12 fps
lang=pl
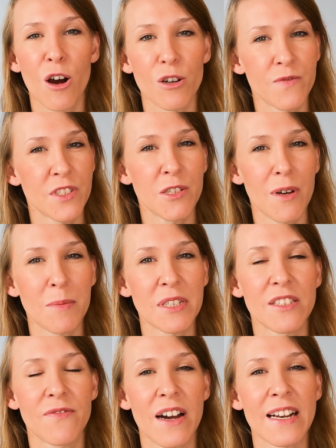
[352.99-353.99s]
Odwiedziłam
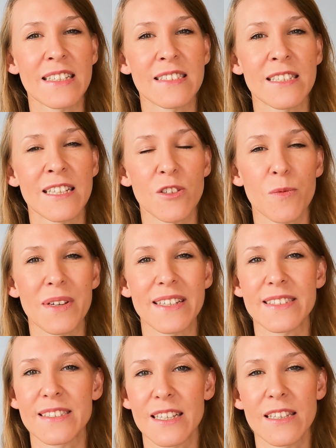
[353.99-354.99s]
ich dwa razy,
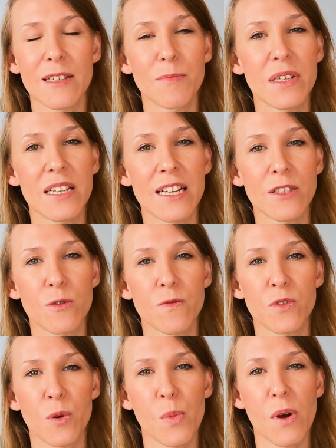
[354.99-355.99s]
natomiast ceny
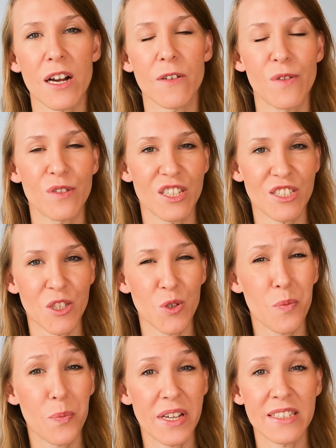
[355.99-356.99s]
biletów to była kwota
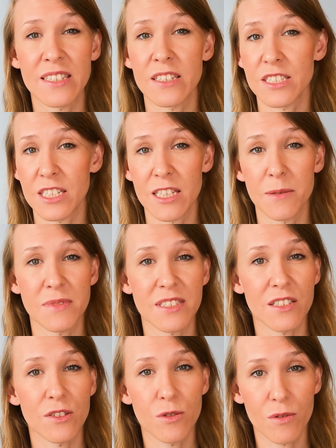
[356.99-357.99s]
rzędu
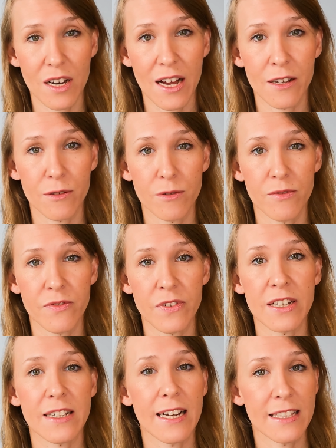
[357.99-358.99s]
500-700 dolarów
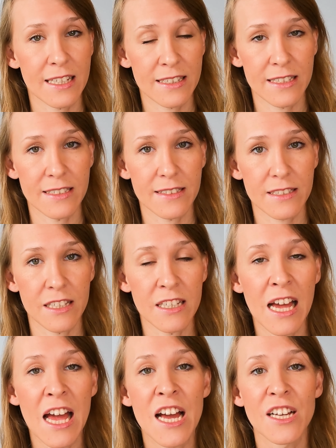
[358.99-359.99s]
e,
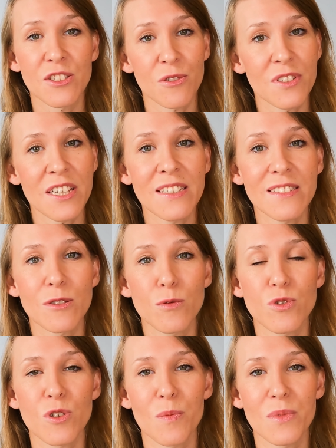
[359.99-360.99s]
kanadyjskich, co nie jest
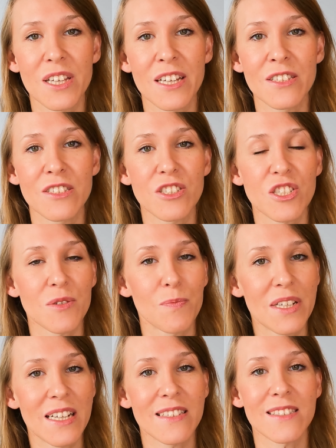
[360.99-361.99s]
dużo mniej niż
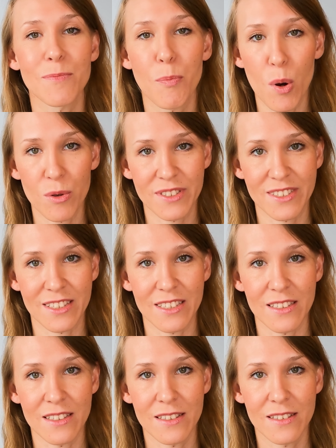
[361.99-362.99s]
bilet z Polski.